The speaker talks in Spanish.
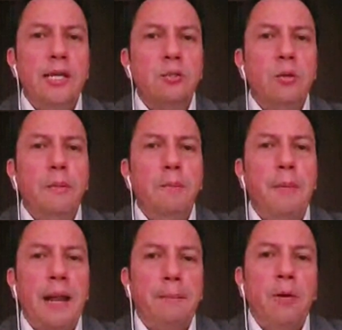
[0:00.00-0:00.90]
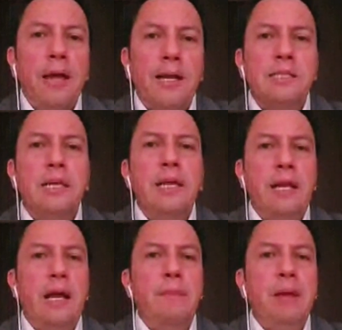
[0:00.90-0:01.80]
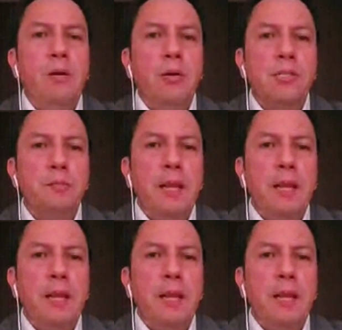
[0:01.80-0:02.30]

Esto para poder acceder a mejores